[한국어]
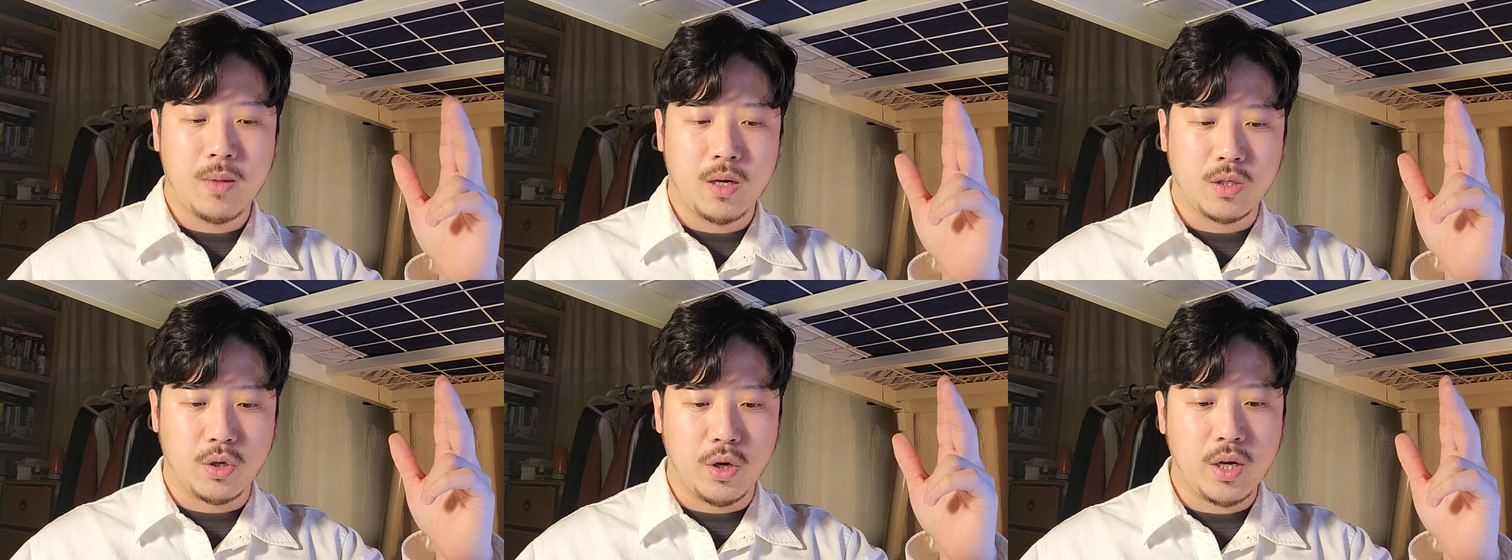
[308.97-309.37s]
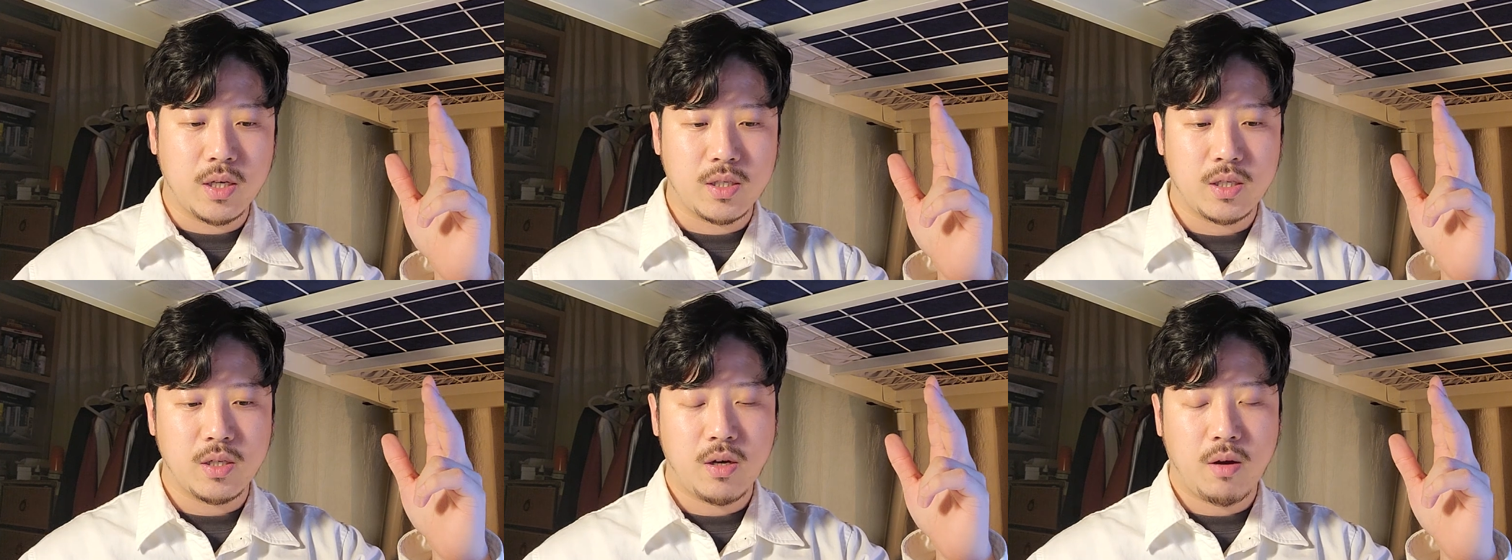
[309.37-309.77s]
저희가
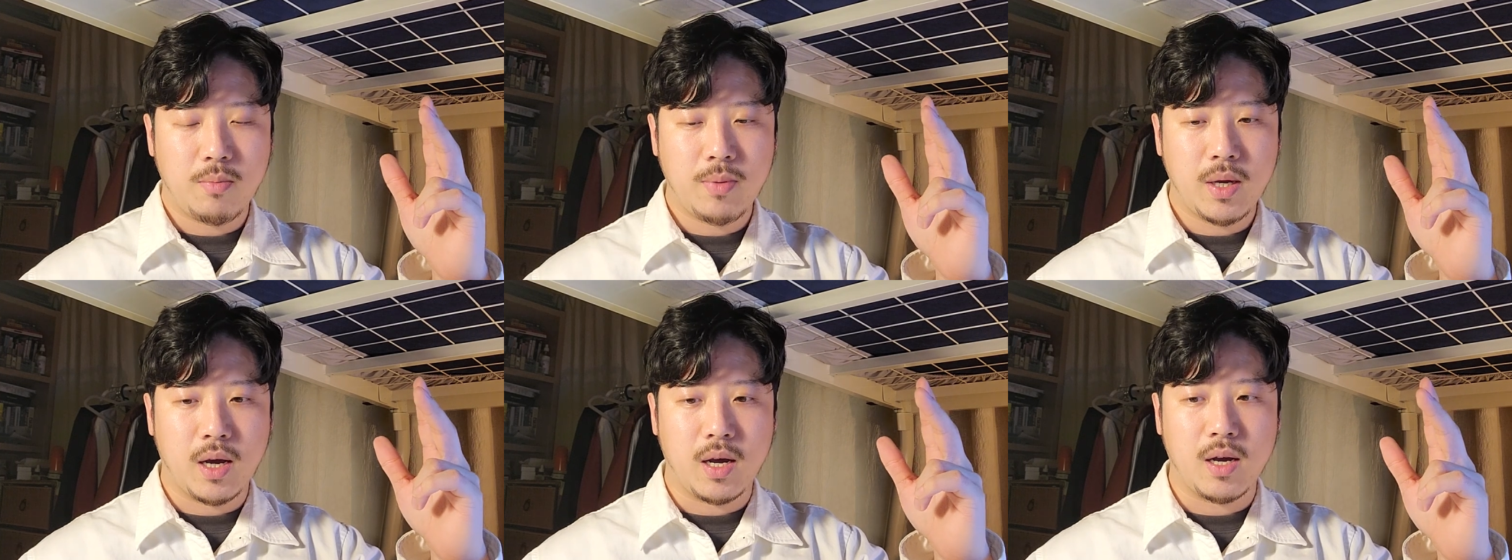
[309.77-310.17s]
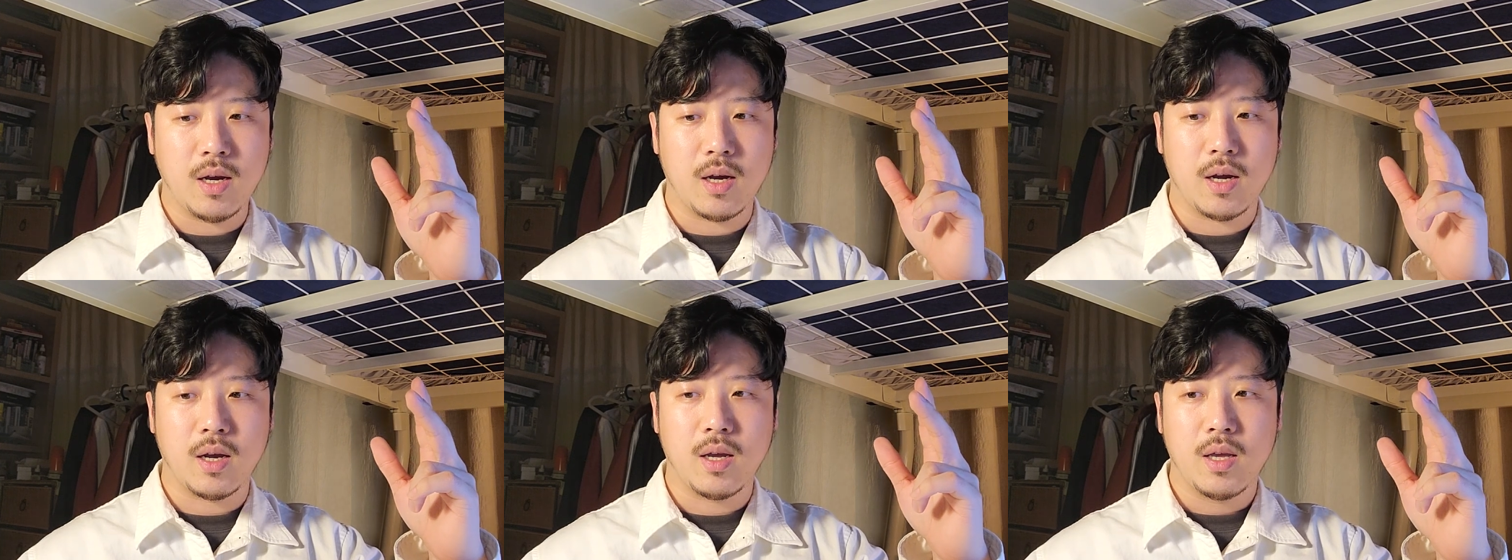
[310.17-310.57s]
쓰는
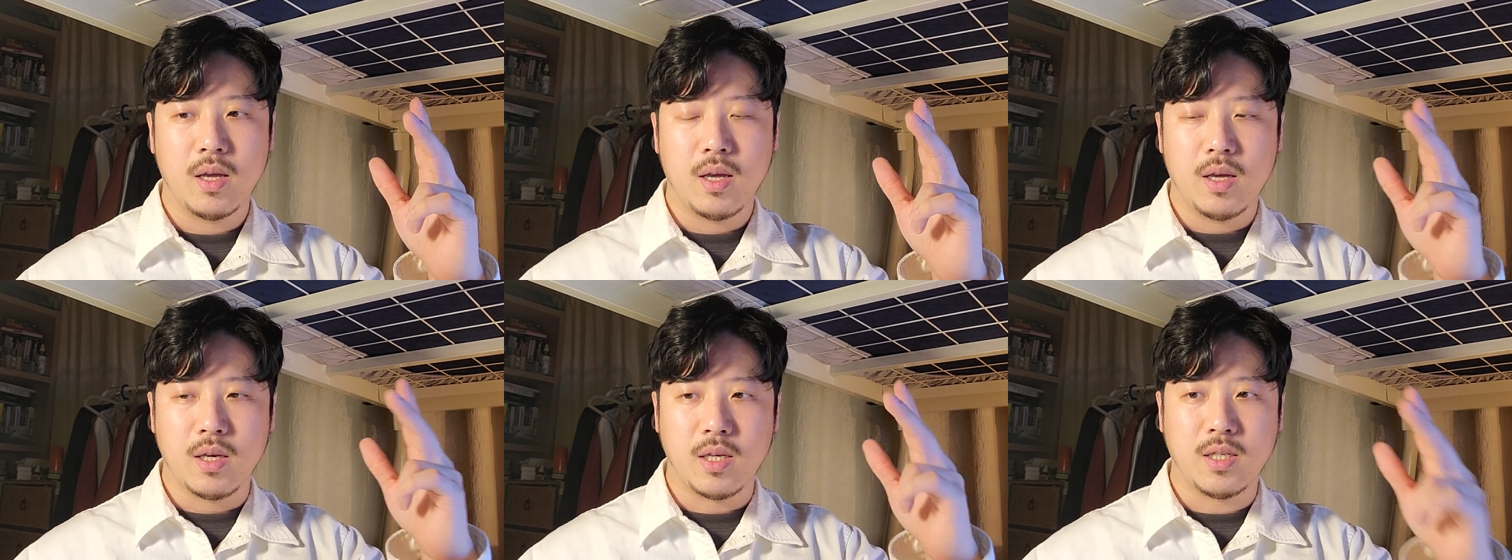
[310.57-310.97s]
커피가 2,